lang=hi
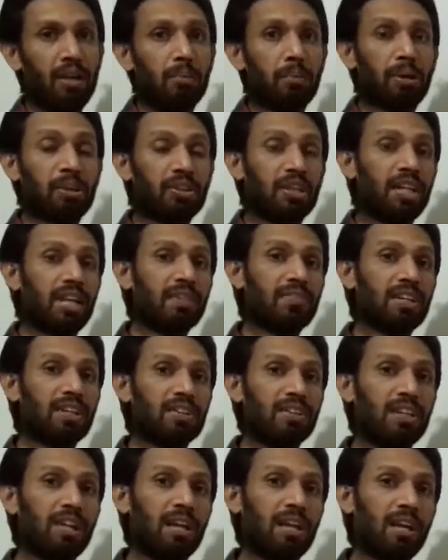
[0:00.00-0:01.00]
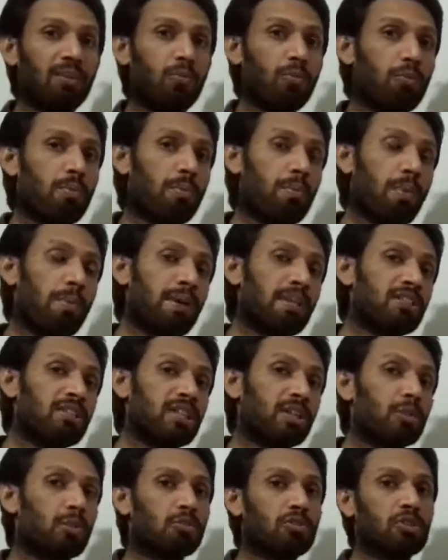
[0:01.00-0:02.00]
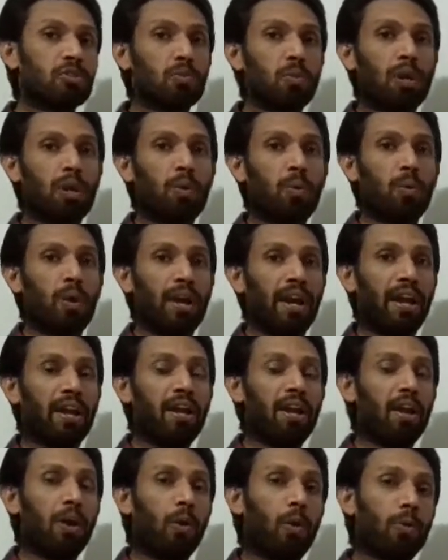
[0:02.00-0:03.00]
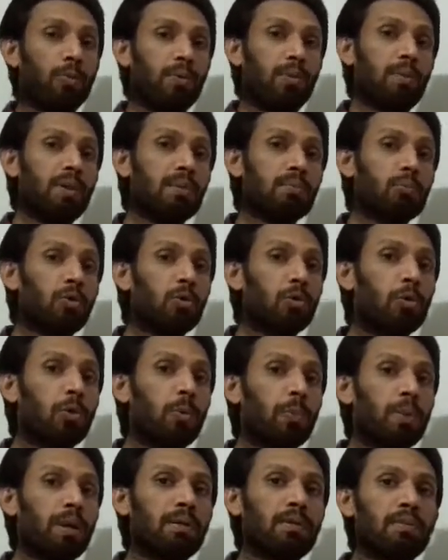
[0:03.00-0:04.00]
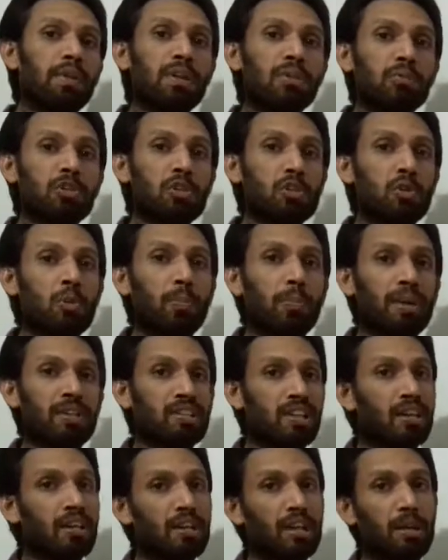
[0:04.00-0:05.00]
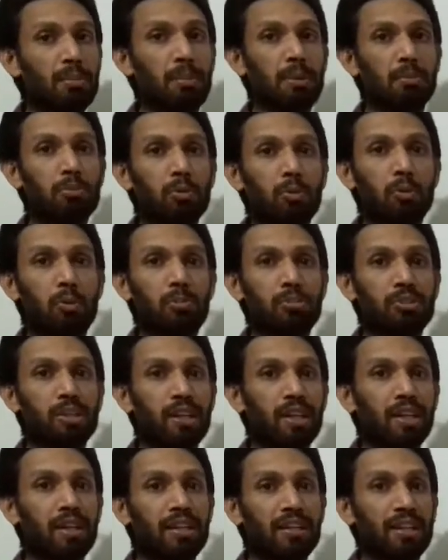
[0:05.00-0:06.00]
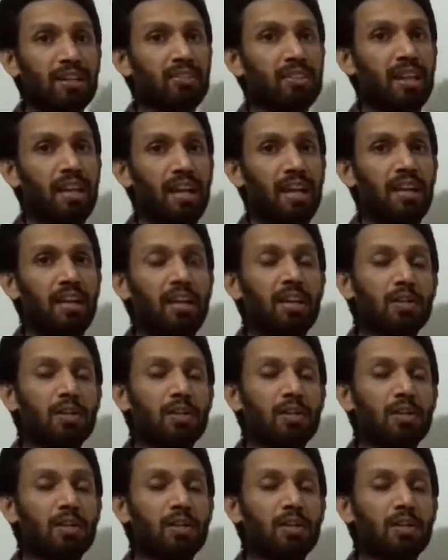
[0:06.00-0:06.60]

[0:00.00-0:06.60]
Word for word: प्रत्येक व्यक्ति है वो विभिन्न क्षेत्रों से जुड़ा हुआ है और विभिन्न मुद्दों पे विभिन्न विषयों पे जानकारी प्रमुख रूप से रखता है